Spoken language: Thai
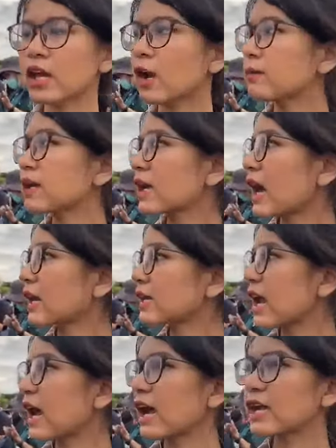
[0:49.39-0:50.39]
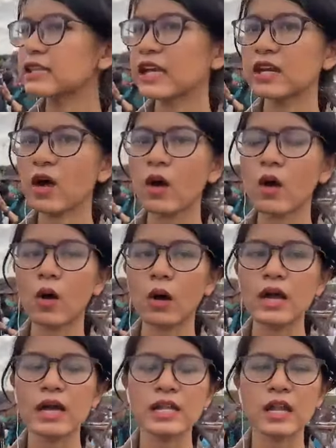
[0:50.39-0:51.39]
ก็มีการย้ายเต็นท์ออก
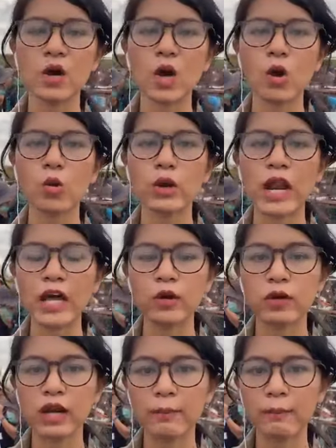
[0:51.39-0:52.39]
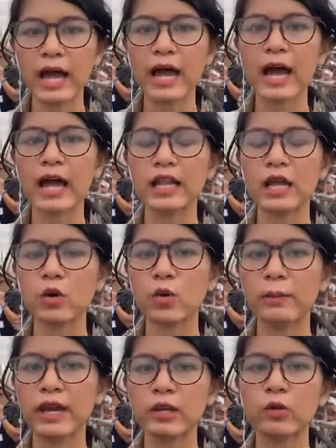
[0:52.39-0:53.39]
แล้วก็คุณอานนท์นำพาและ
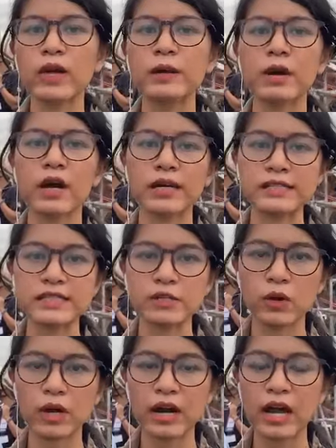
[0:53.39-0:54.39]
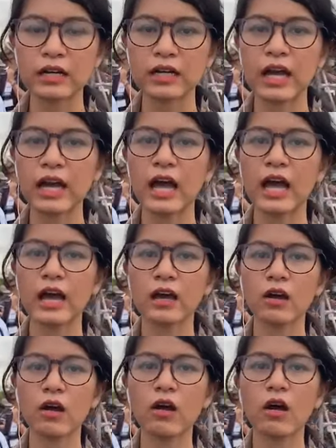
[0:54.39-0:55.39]
คุณเพนกวินภริชิวรักษ์นะคะ
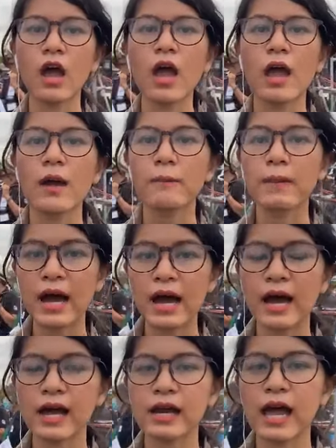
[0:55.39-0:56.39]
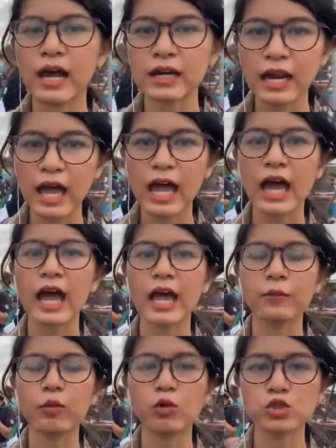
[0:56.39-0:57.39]
ก็มาทักทา
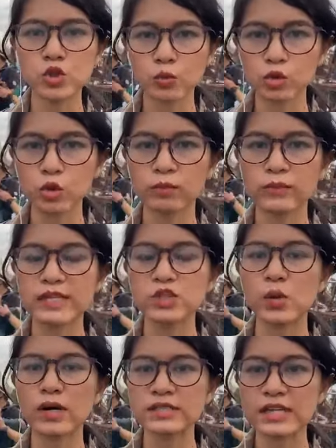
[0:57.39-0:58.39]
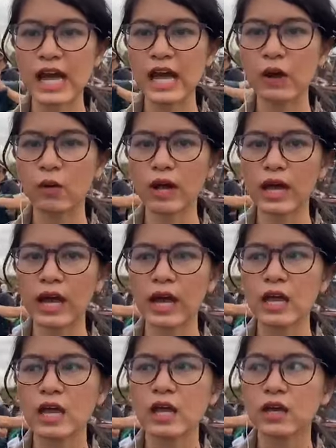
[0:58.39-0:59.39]
ยผู้ชุมนุมในช่วงเช้าค่ะ
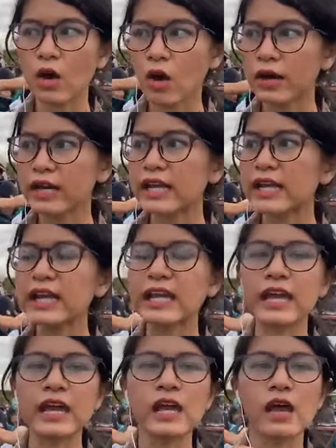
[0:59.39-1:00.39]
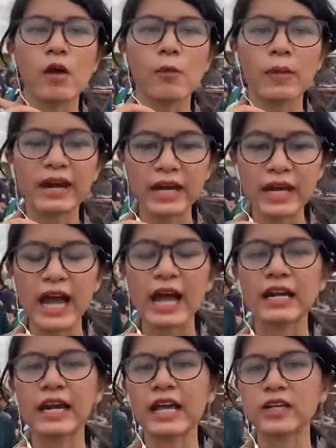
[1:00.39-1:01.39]
ก่อนที่บรรยา
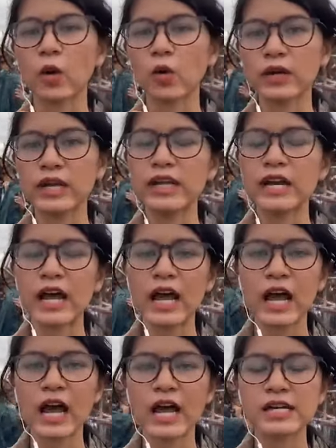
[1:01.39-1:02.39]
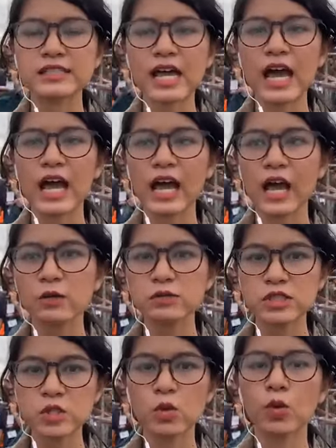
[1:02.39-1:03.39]
กาศในตรงนี้นะคะจะเข้า
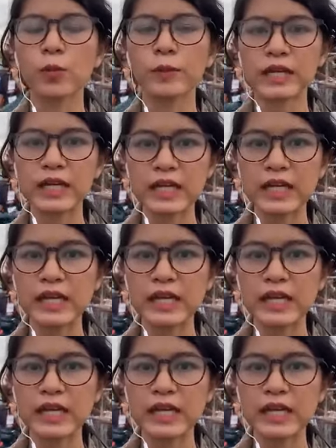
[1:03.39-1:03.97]
สู่พิ